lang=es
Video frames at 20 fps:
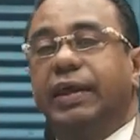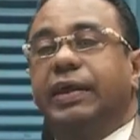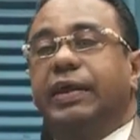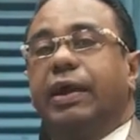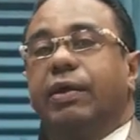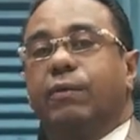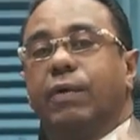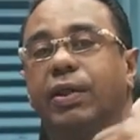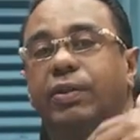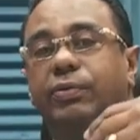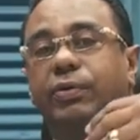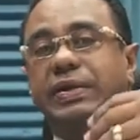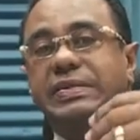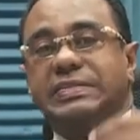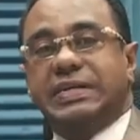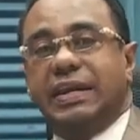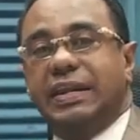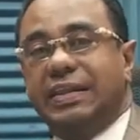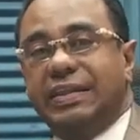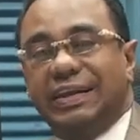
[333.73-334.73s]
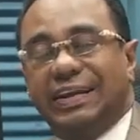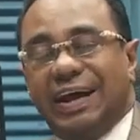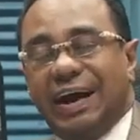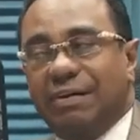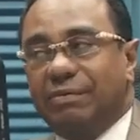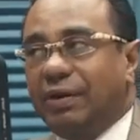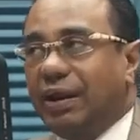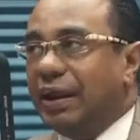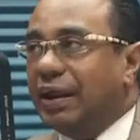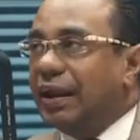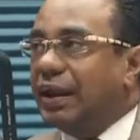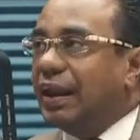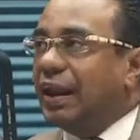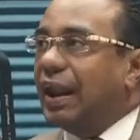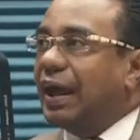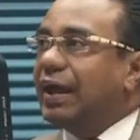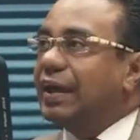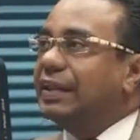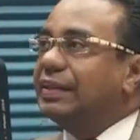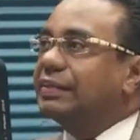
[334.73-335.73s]
que cuando ese líder habla,
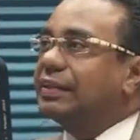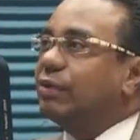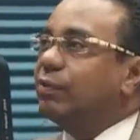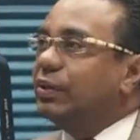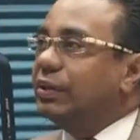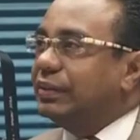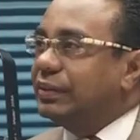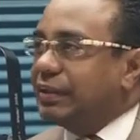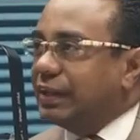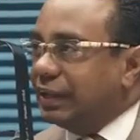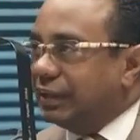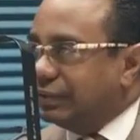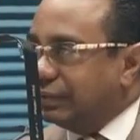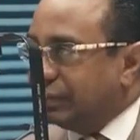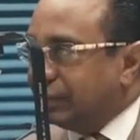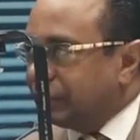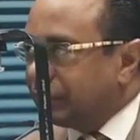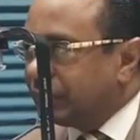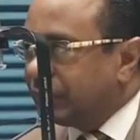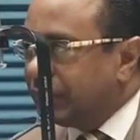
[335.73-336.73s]
la gente lo entiende.